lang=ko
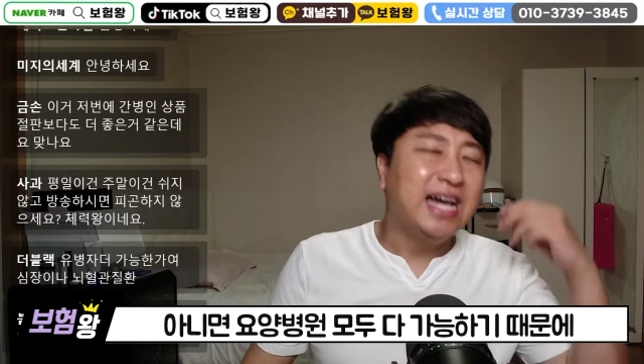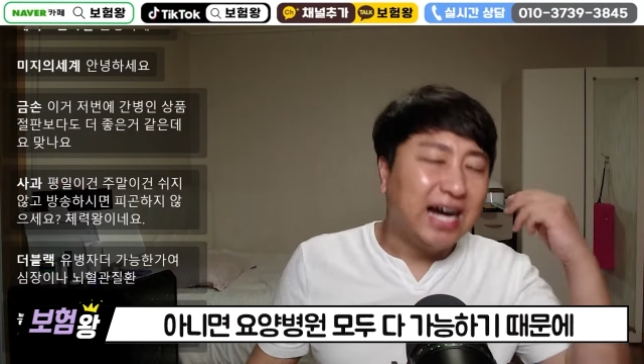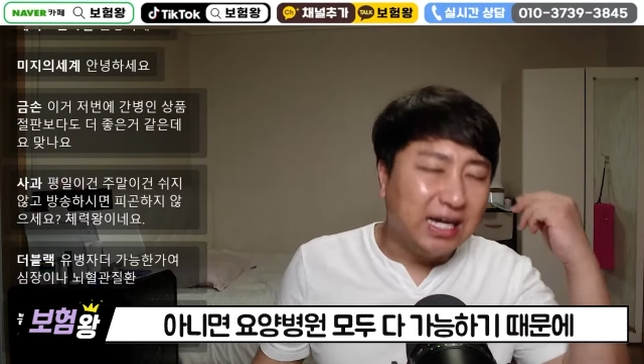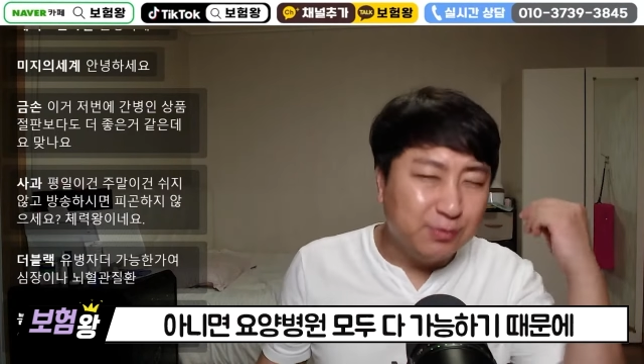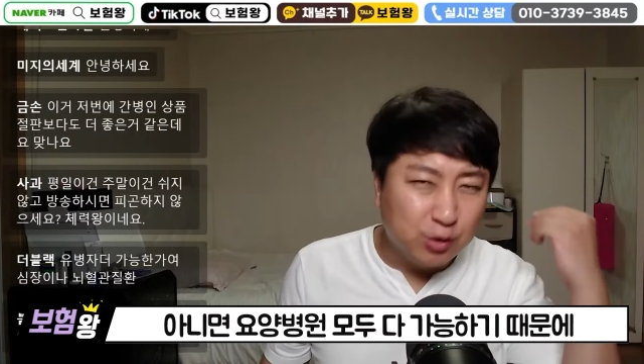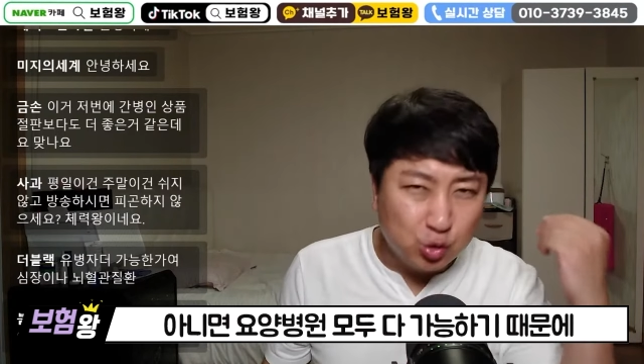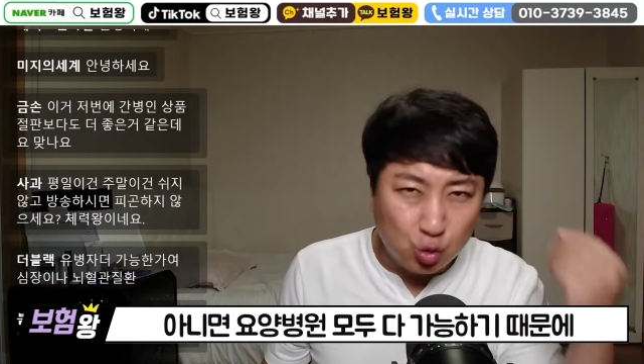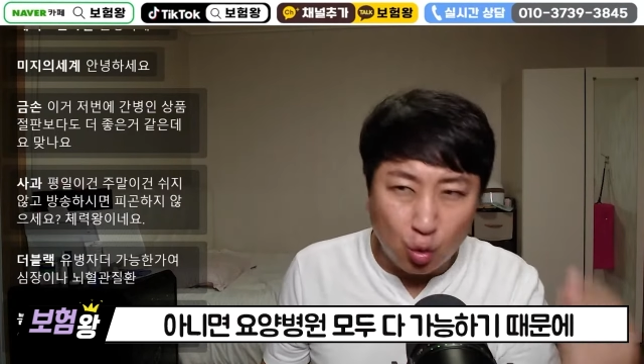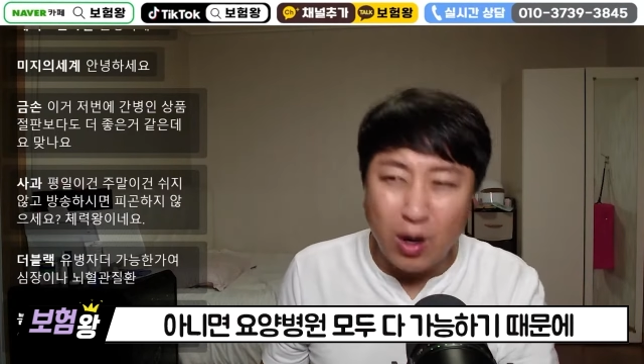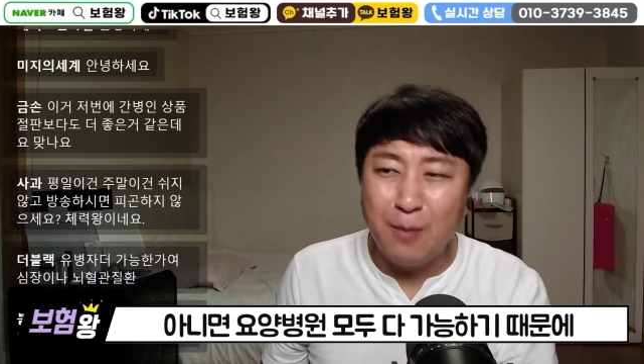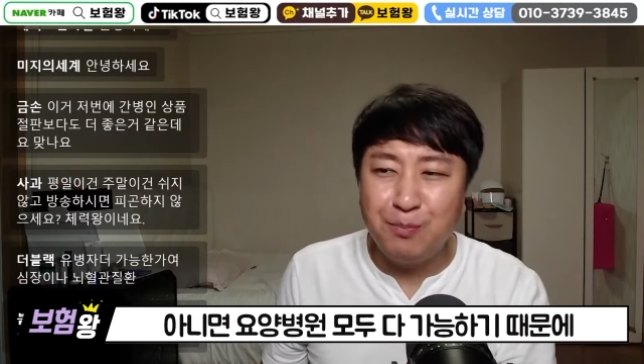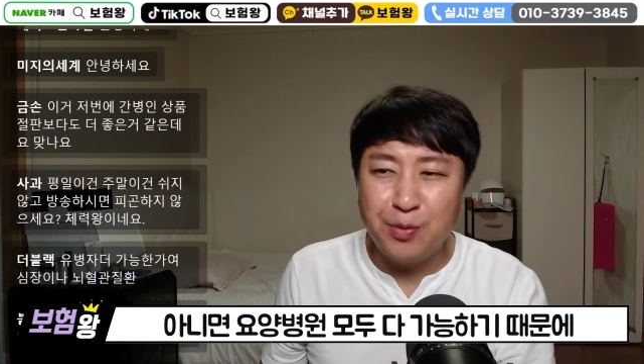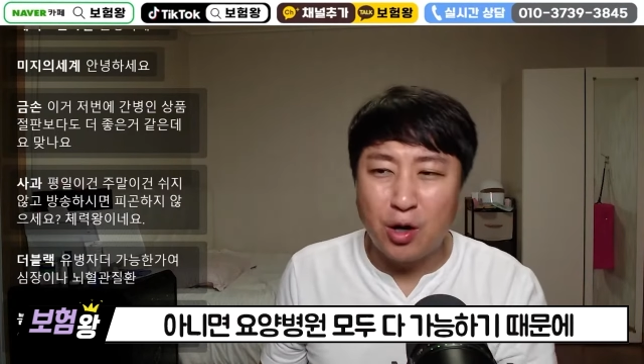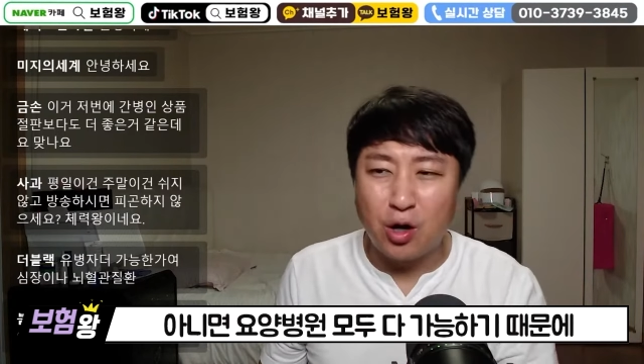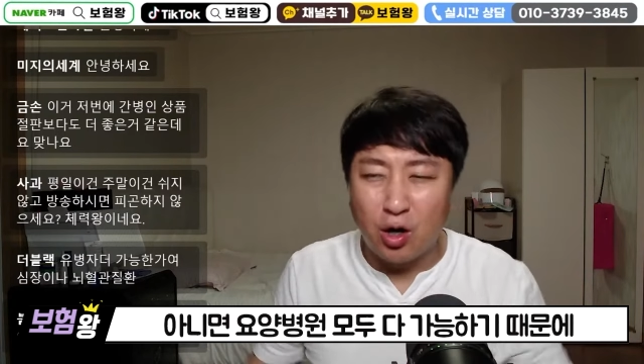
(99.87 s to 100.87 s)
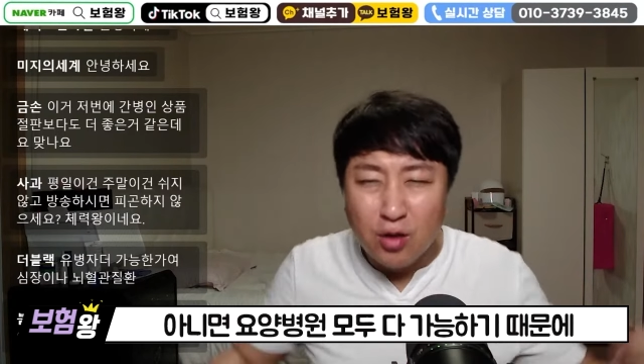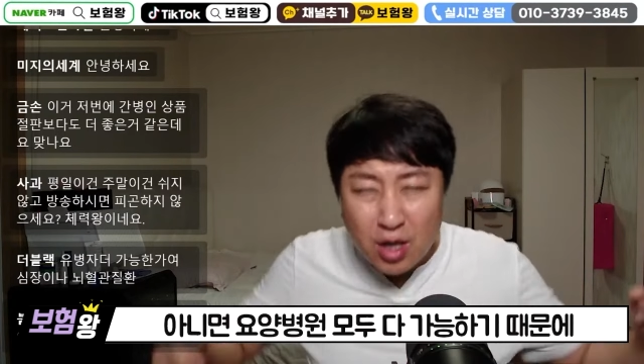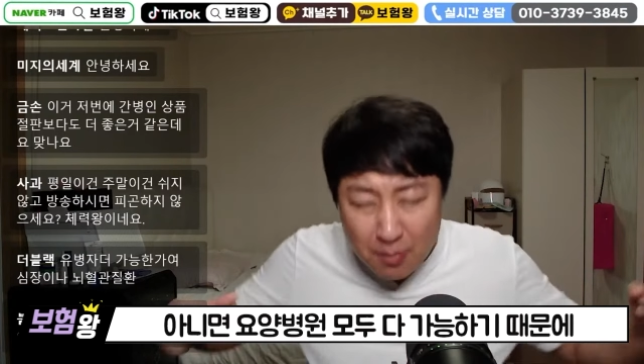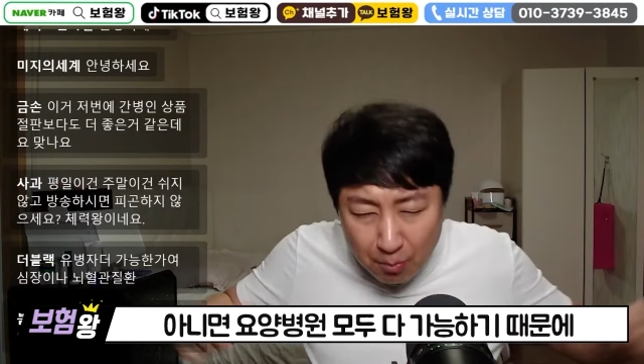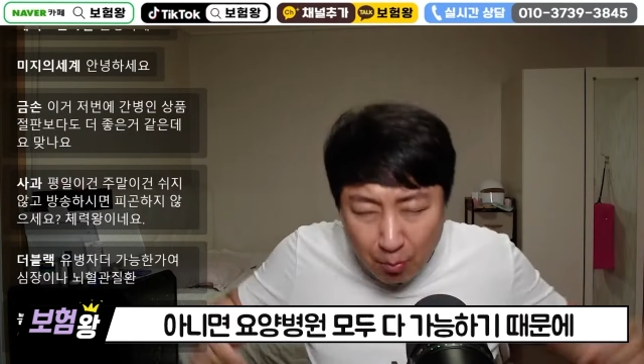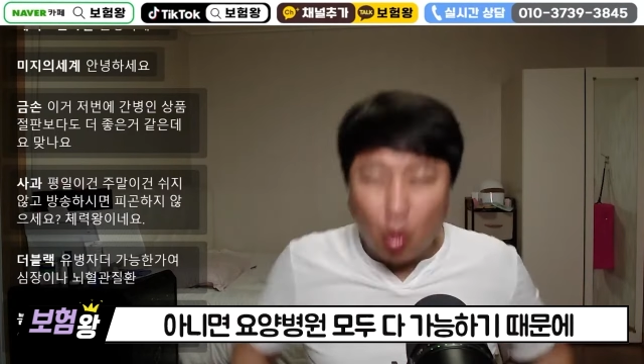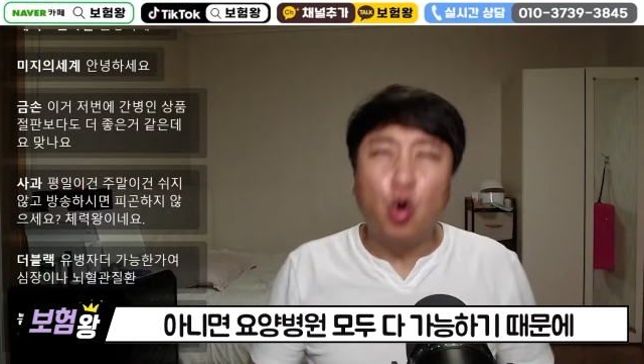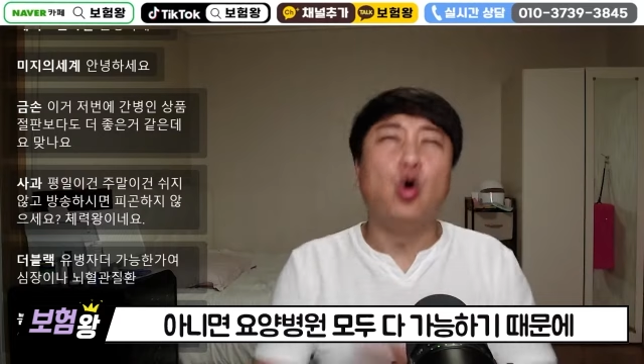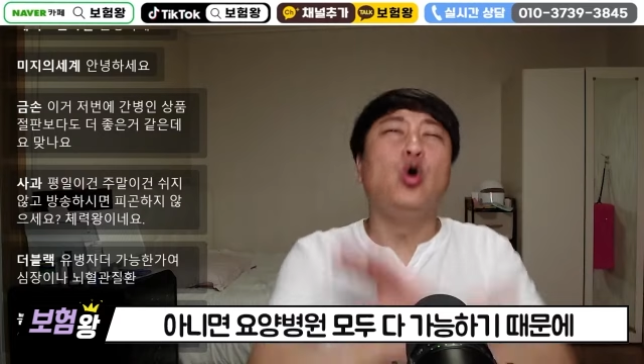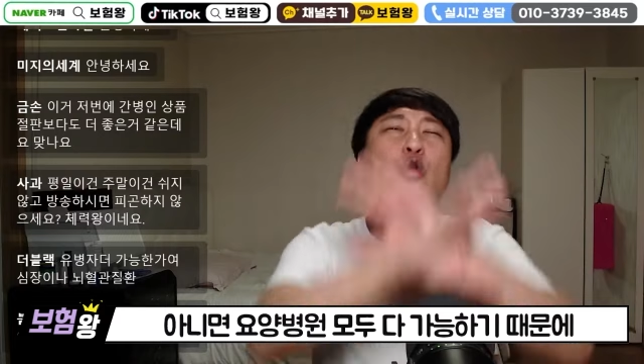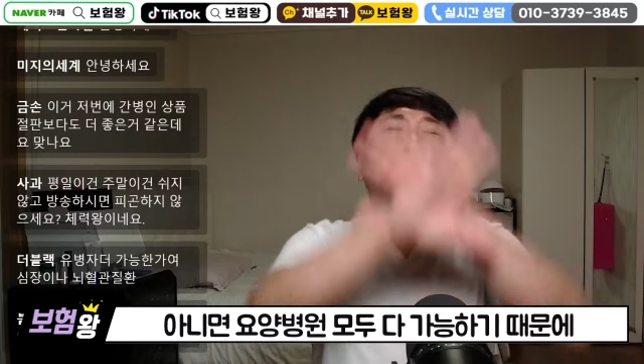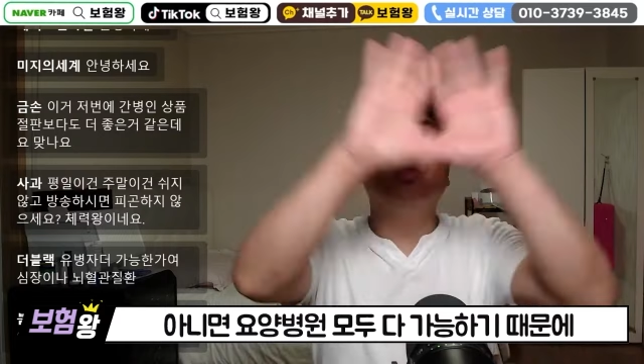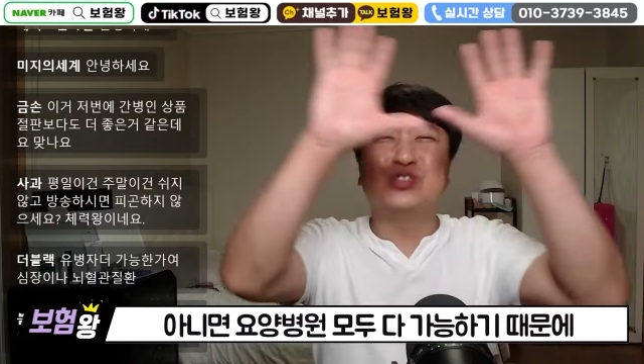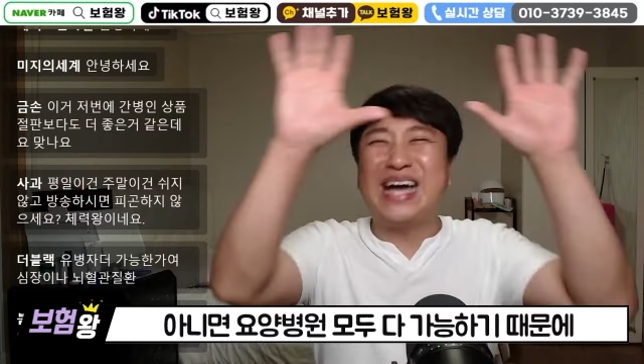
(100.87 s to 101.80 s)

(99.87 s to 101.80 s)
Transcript: 아니면 요양병원 모두